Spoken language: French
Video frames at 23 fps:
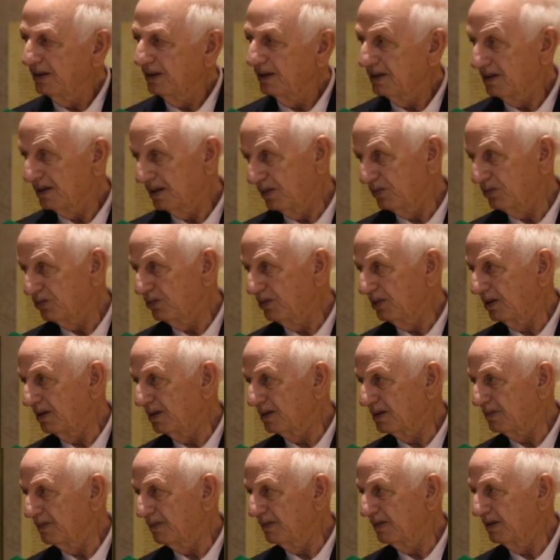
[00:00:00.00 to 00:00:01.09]

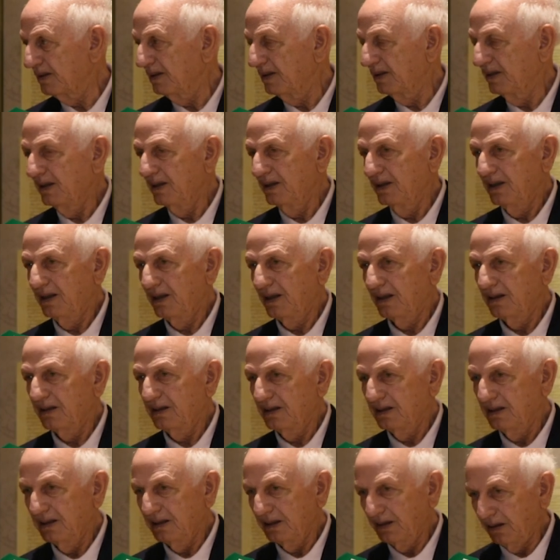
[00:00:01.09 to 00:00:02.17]
islam-judaïsme,
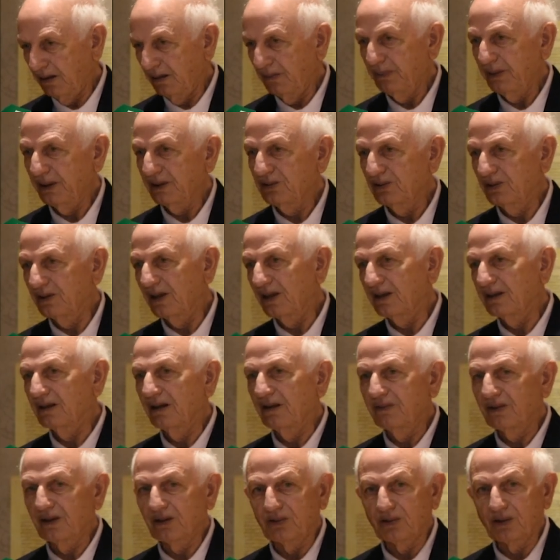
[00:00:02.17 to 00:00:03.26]
en partenariat
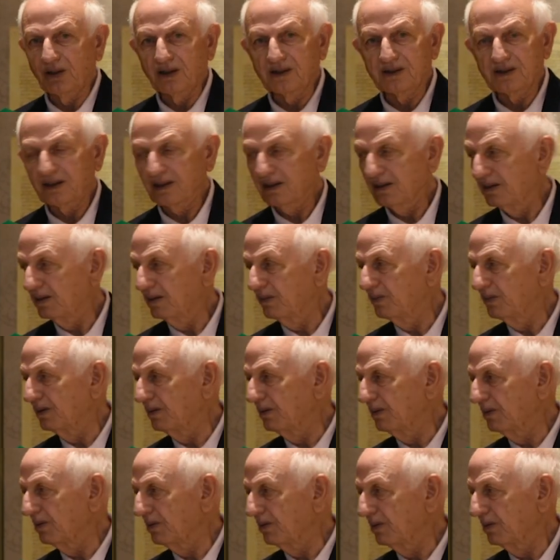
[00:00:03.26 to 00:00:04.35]
avec de grandes
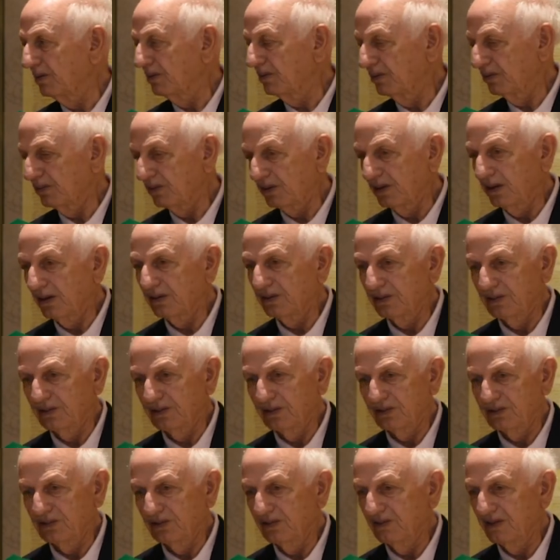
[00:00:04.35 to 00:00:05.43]
académies, de grandes
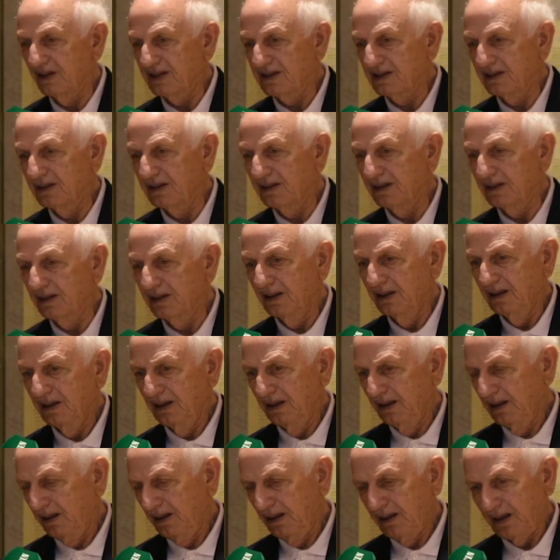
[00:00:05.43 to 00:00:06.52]
universités
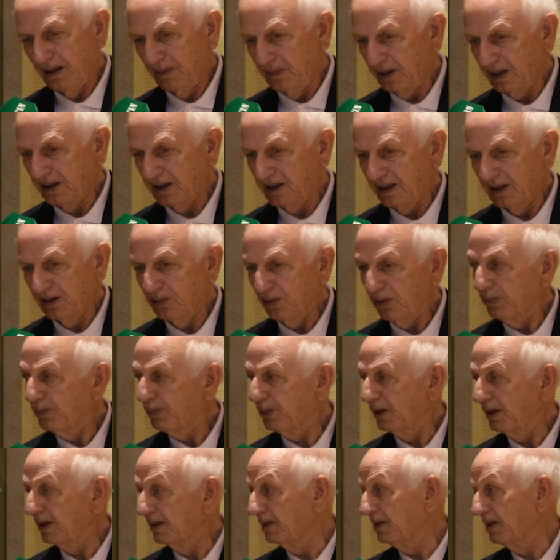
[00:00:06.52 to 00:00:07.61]
américaines,
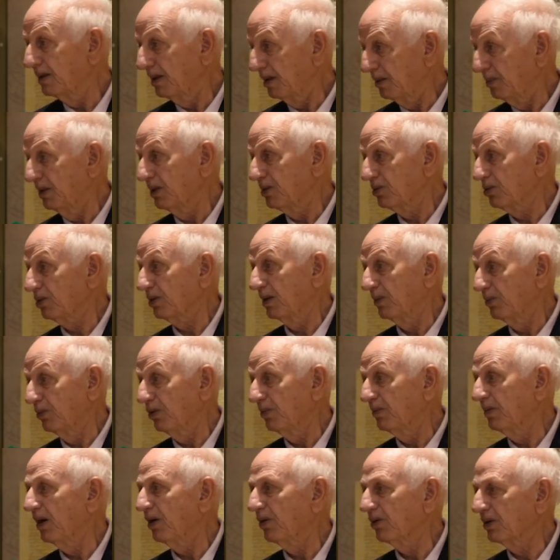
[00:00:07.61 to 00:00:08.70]
européennes et bien sûr d'abord
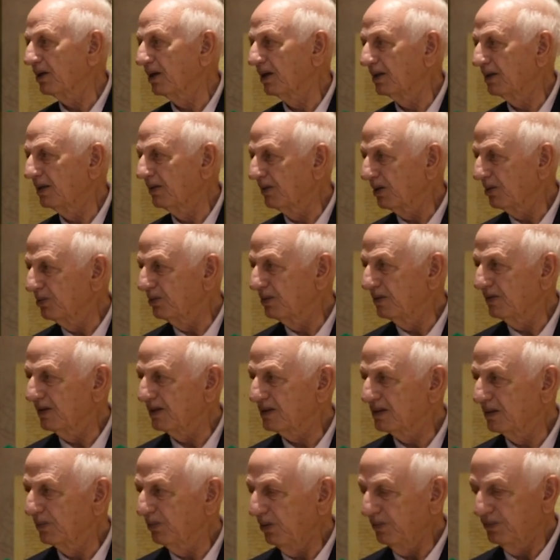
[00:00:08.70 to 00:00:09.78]
marocaines avec
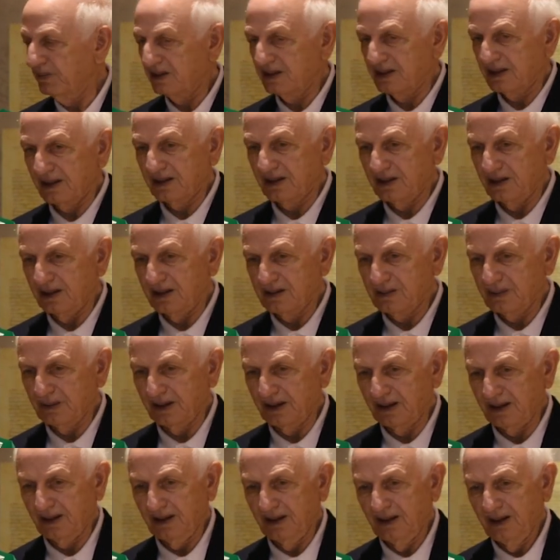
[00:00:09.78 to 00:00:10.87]
l'université Mohamed V,
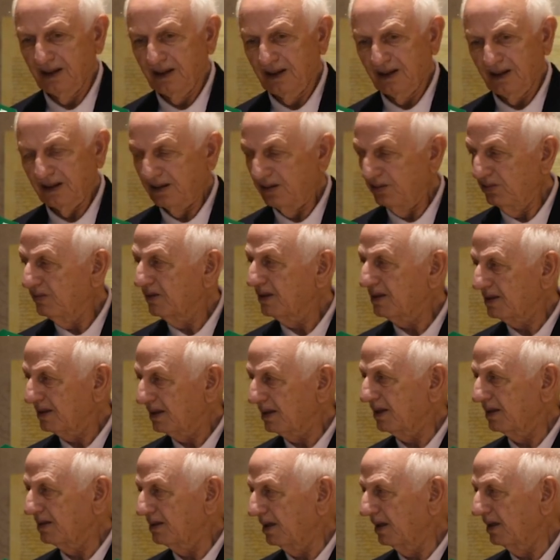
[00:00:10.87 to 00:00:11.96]
j'espère, et l'université
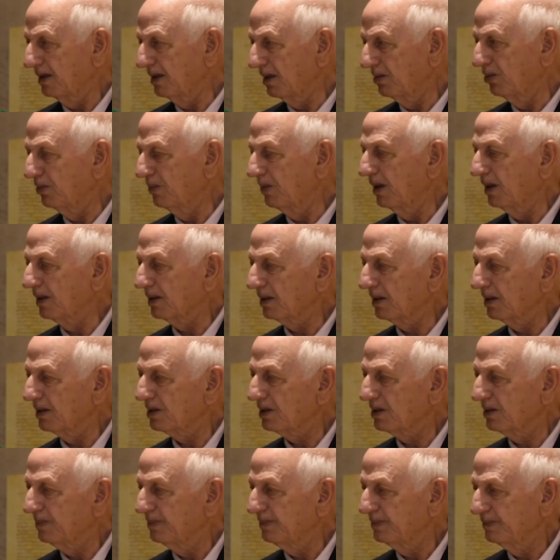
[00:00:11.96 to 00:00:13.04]
Qadiriyyat de Marrakech.